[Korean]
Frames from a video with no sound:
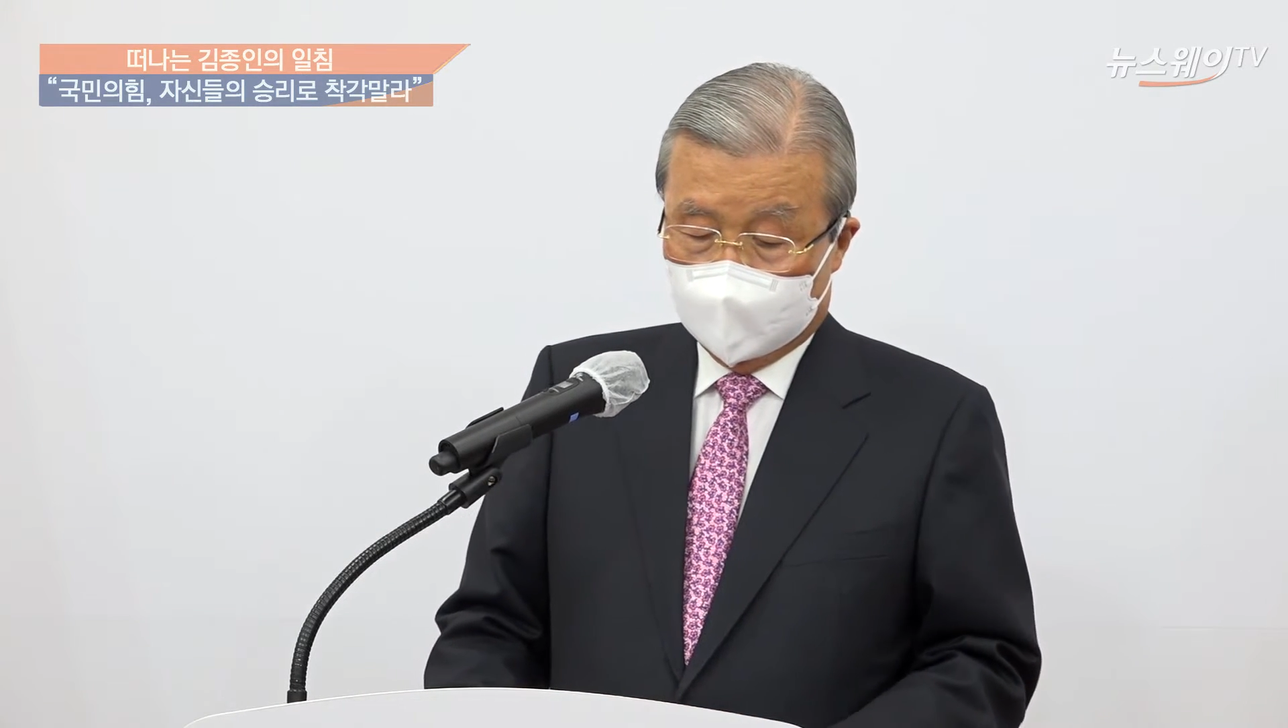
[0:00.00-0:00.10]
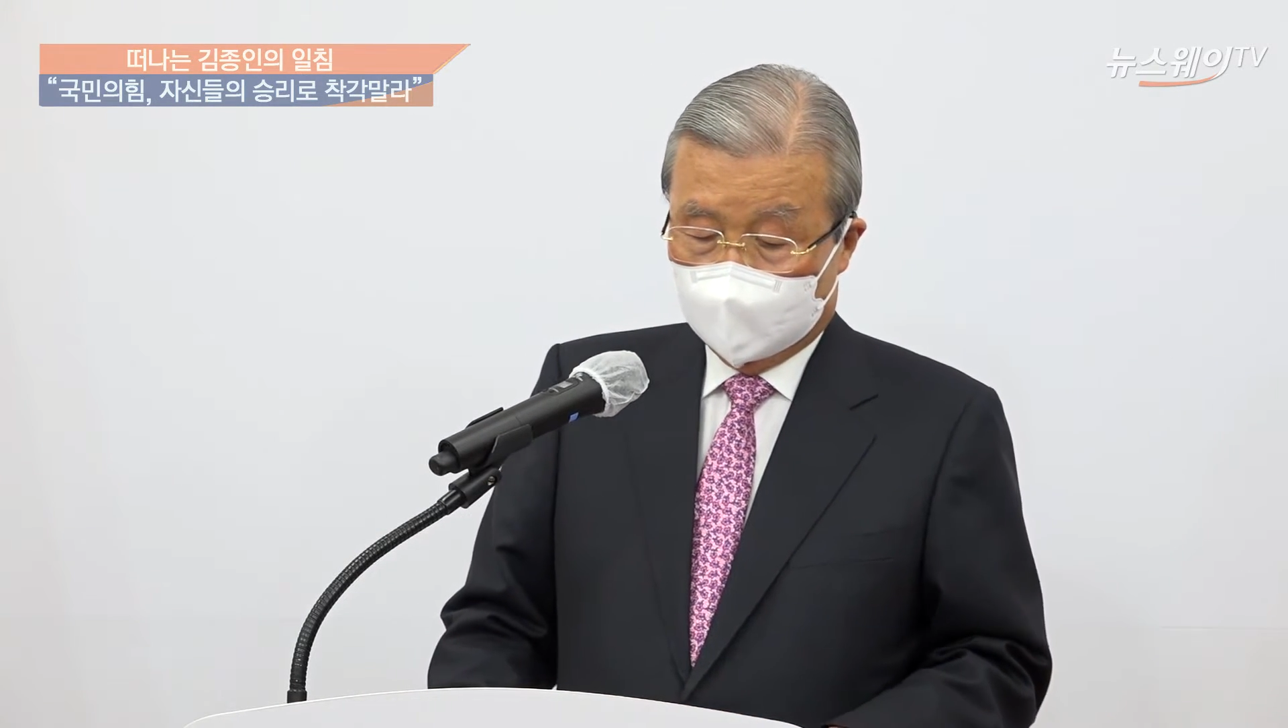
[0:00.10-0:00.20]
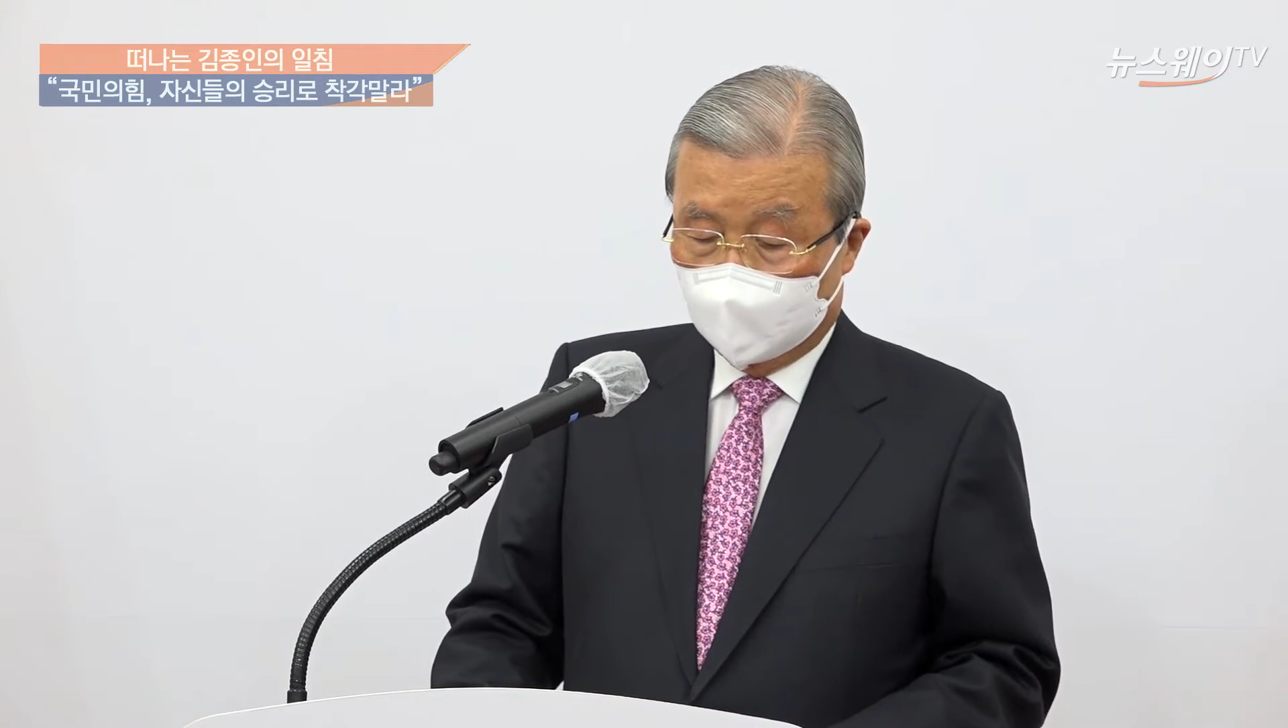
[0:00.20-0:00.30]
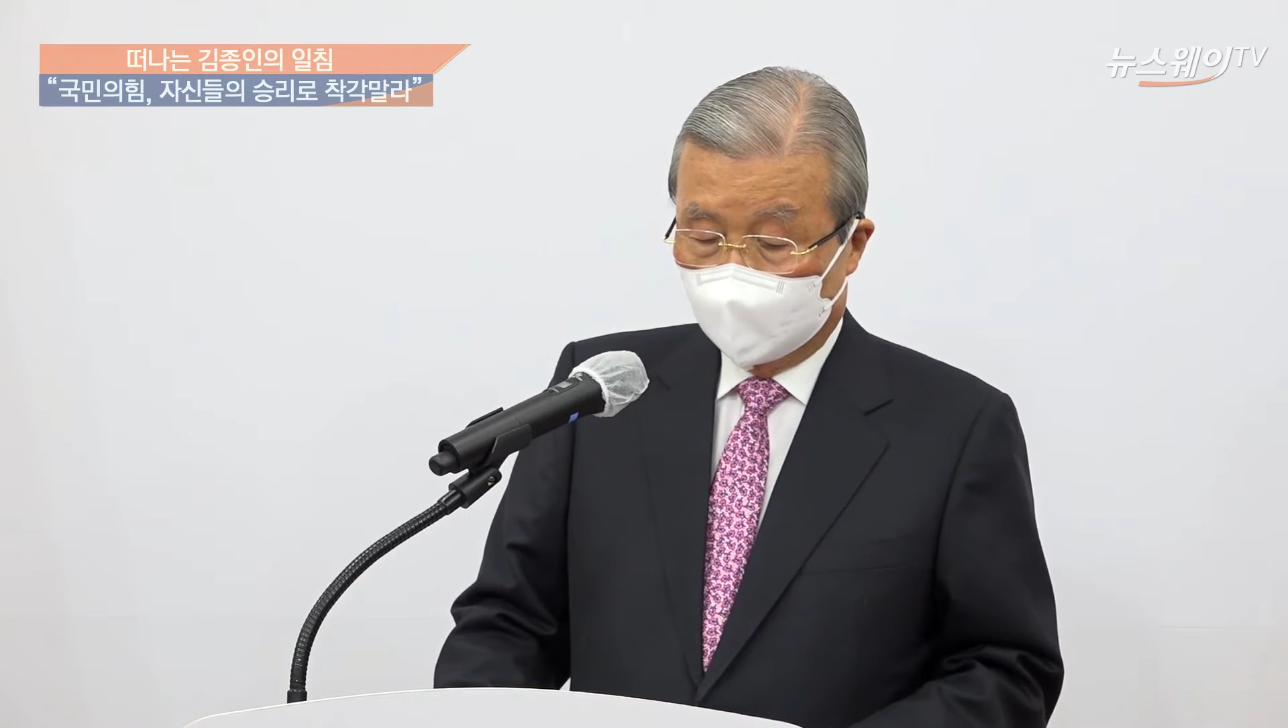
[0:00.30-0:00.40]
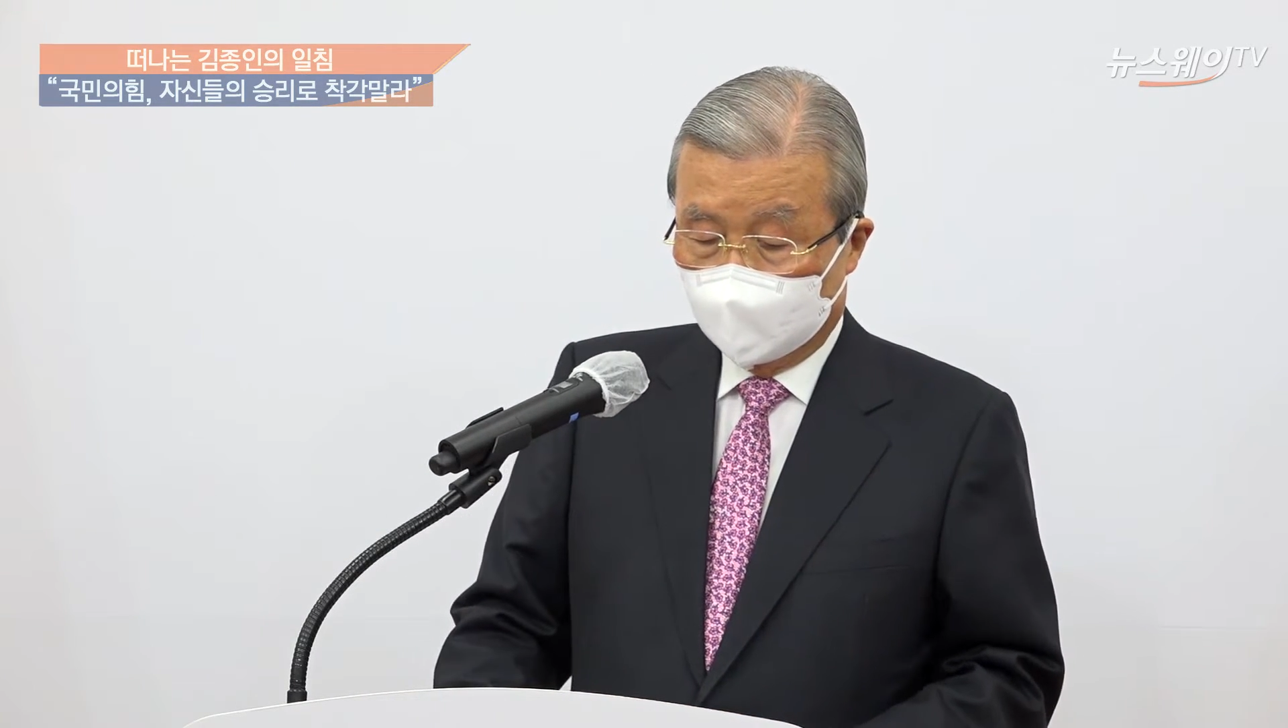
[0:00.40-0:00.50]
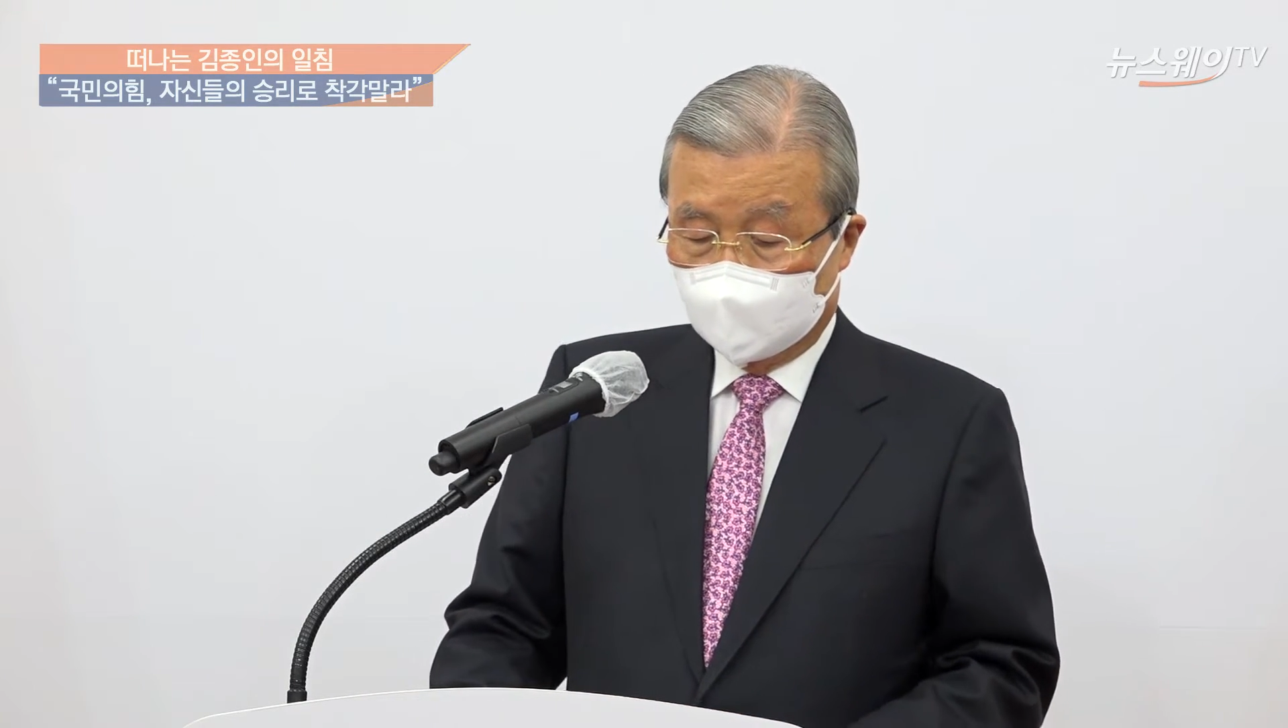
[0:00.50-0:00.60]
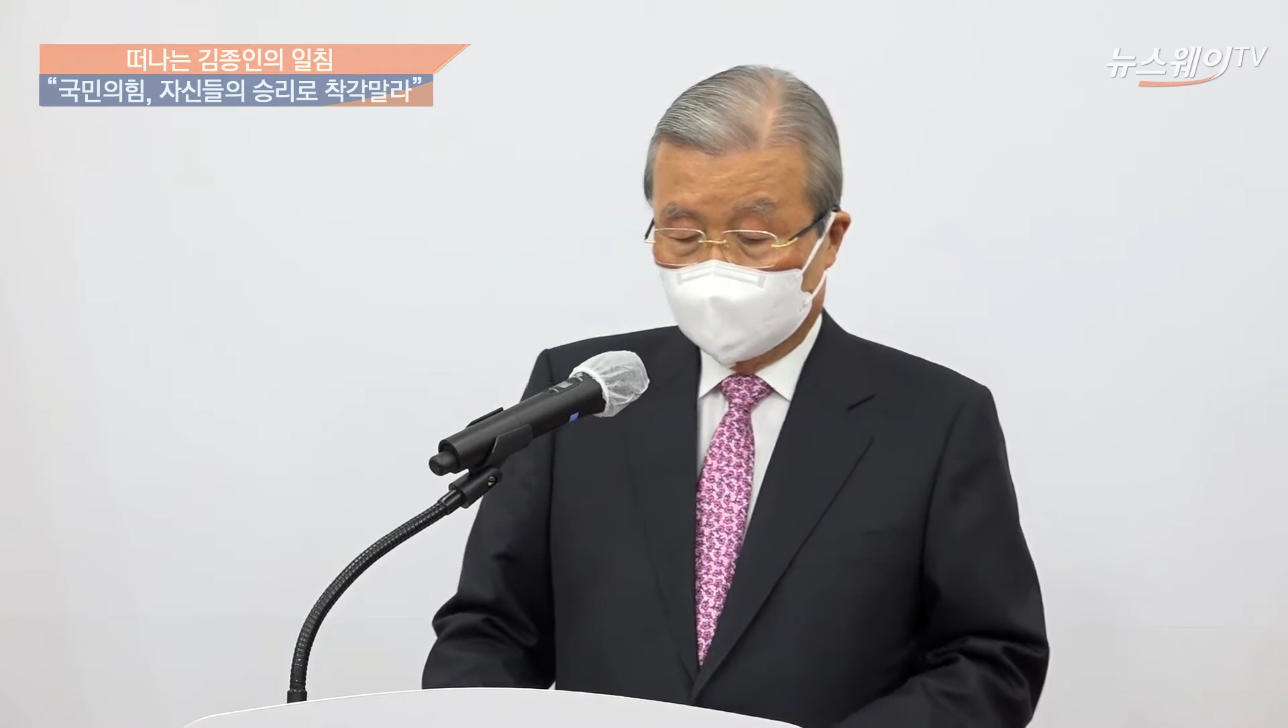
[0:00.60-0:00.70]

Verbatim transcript: 이번